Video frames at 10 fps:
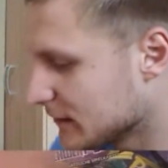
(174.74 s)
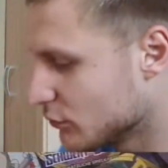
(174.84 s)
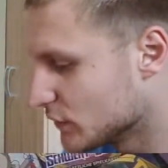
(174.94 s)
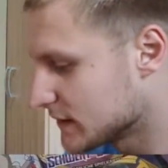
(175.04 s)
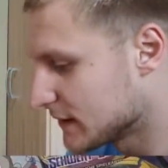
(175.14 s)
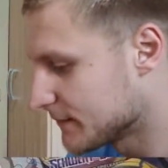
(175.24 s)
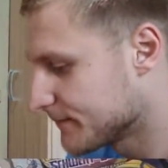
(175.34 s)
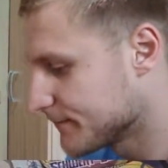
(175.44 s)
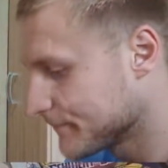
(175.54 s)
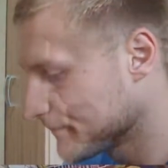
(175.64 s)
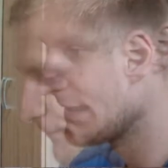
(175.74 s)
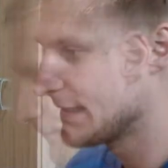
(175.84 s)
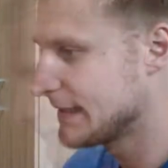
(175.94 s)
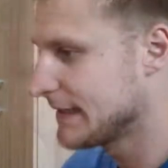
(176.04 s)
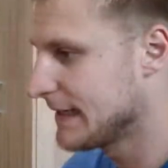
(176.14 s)
Booster.
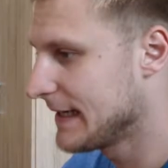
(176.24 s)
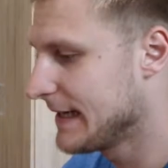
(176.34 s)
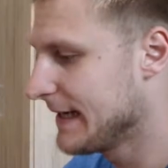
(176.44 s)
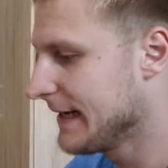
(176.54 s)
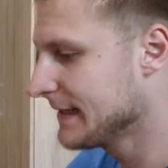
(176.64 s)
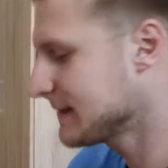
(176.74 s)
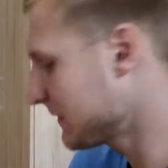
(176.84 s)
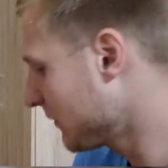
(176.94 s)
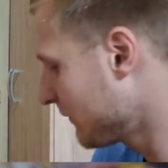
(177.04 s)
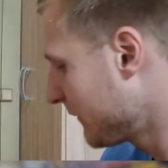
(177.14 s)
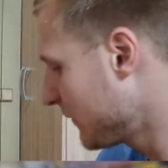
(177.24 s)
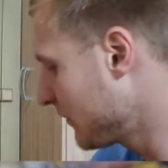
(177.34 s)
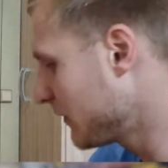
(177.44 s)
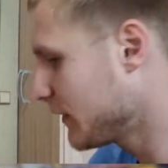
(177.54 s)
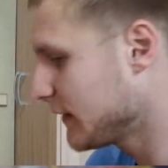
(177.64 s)
Nächstes Code für
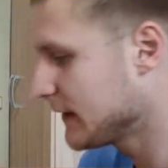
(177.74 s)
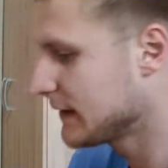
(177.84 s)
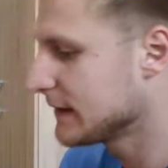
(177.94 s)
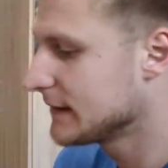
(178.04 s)
euch.